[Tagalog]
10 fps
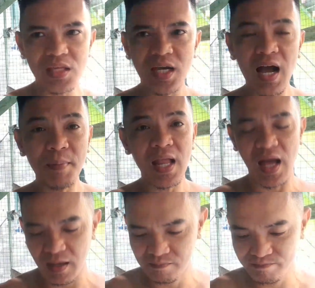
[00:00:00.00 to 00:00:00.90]
Siya nga pala,
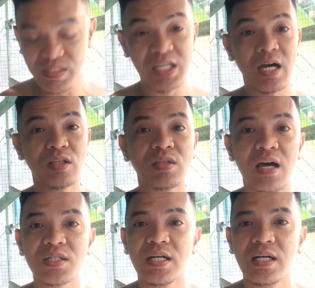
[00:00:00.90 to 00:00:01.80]
um, shoutout
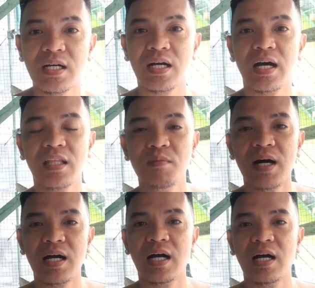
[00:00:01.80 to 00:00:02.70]
tayo sa ating
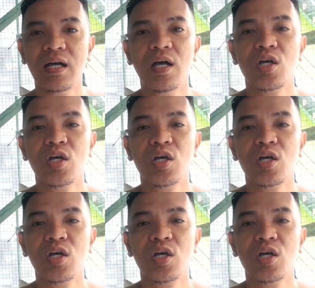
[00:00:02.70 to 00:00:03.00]
mga